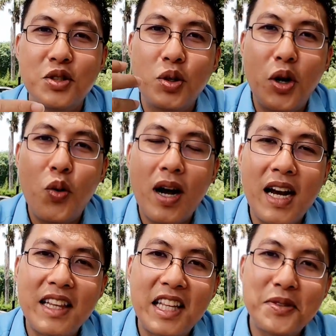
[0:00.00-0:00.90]
Sudah dua
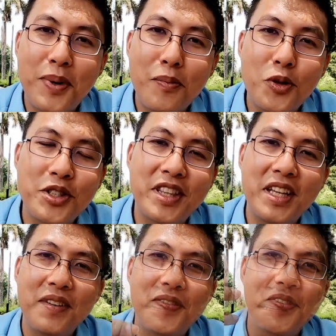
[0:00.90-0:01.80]
kali tes pack
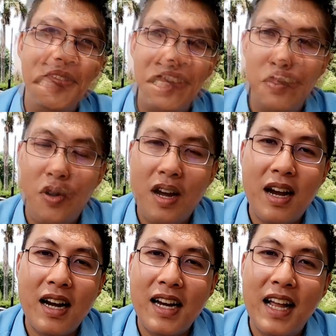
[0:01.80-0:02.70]
positif. Semoga
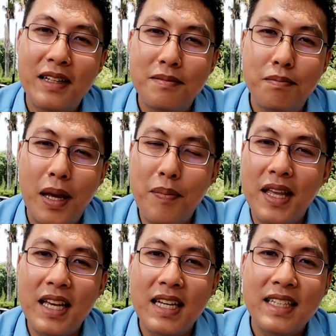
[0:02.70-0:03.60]
kakak dan
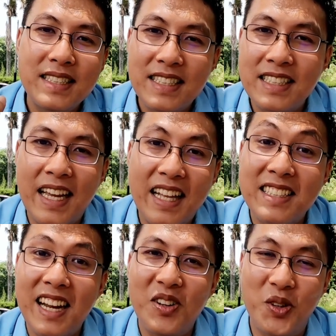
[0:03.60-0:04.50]
babynya sehat
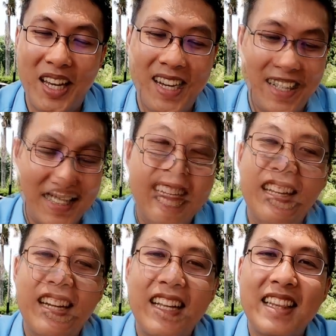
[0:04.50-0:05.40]
selalu ya.
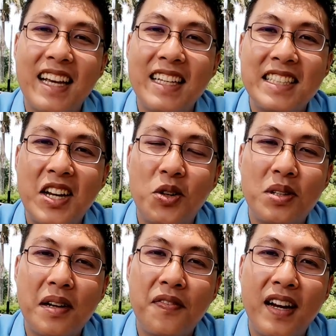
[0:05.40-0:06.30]
Akhir kata, saya
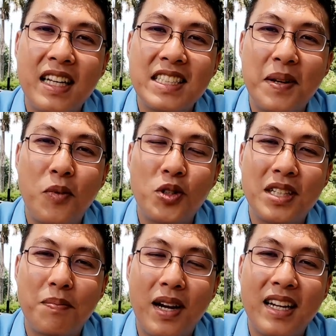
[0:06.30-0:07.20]
Dr. Revena, saya
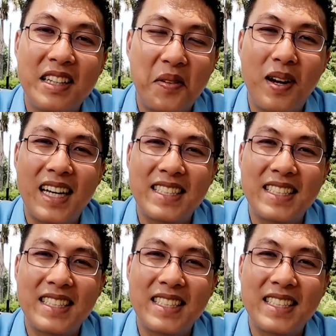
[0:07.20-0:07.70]
mengucapkan terima